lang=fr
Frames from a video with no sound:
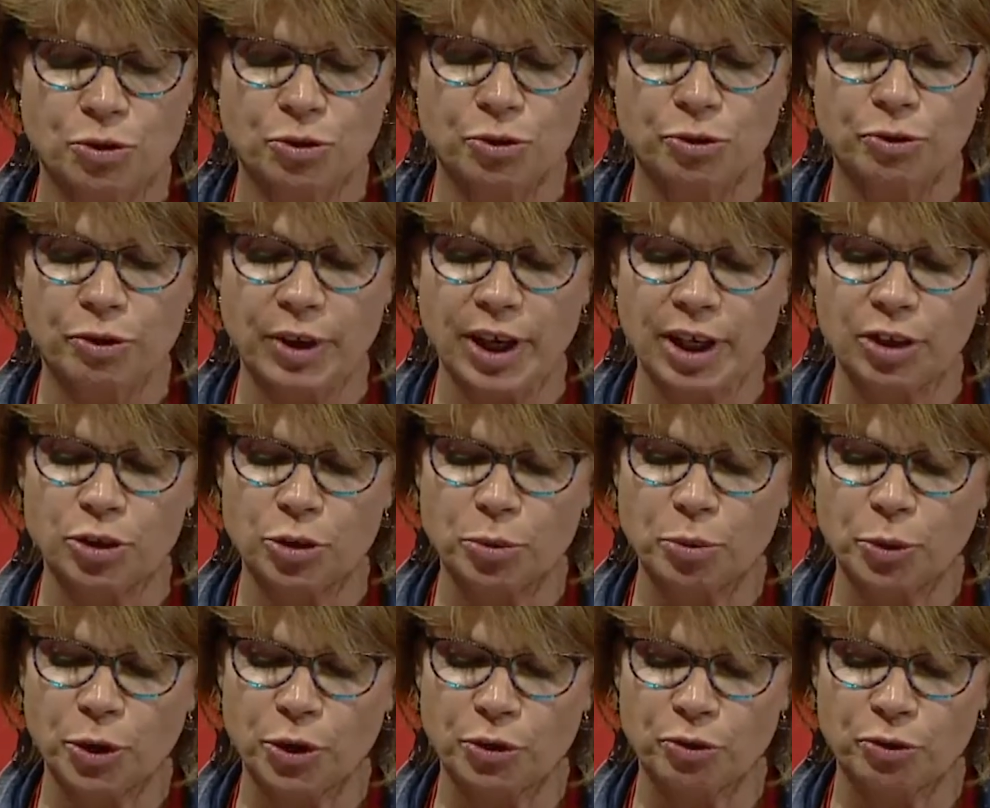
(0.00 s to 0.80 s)
couvert
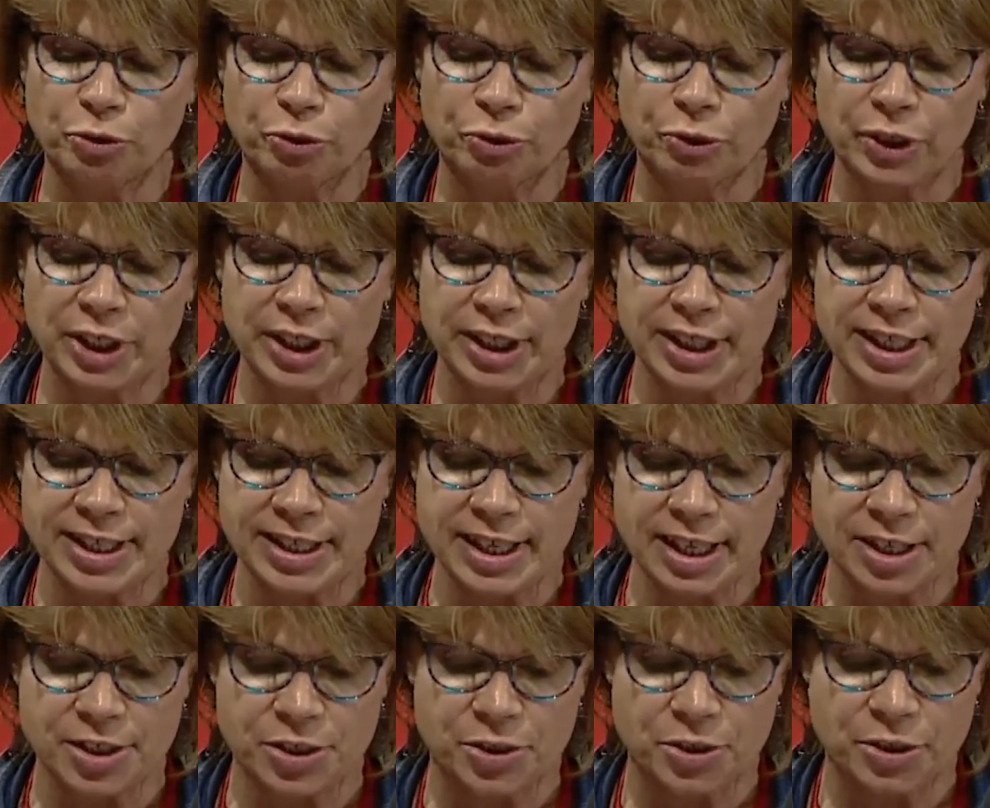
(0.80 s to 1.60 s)
de profit
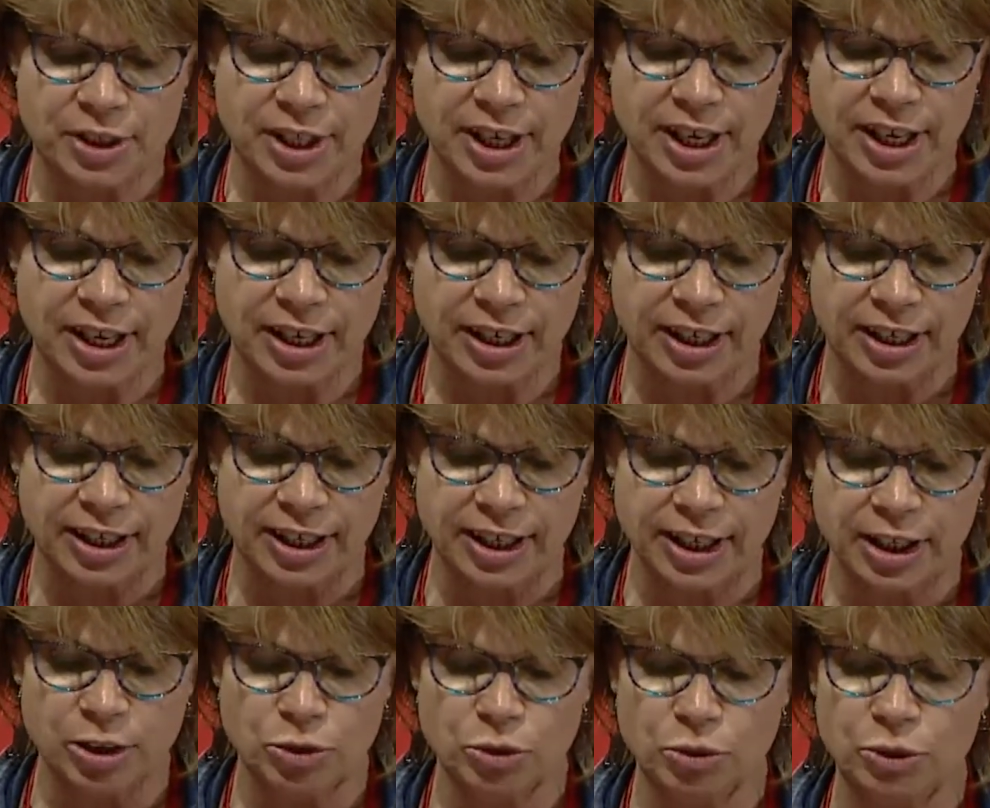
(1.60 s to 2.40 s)
des actionnaires
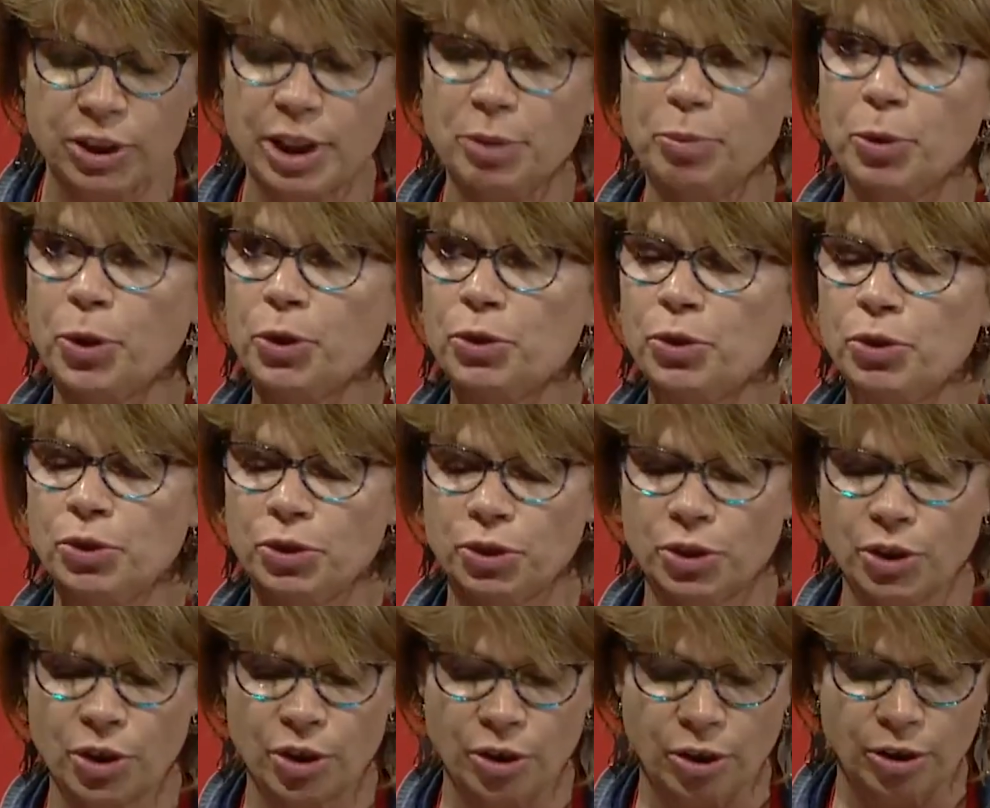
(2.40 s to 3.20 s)
et non des
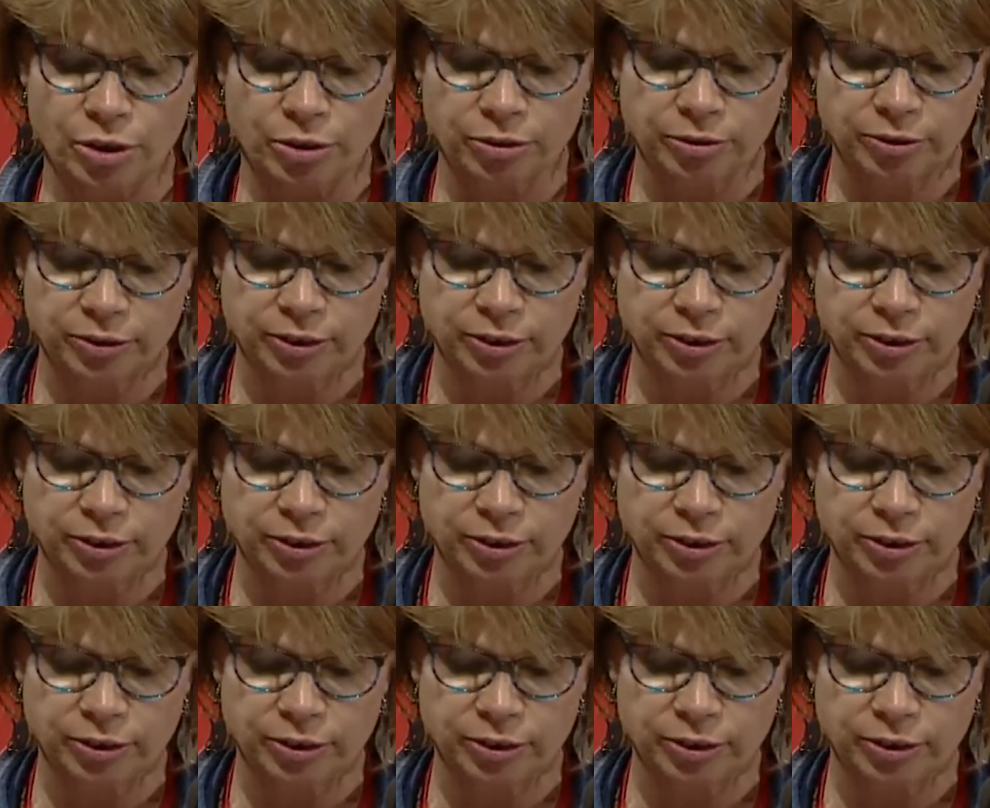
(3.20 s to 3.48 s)
producteurs.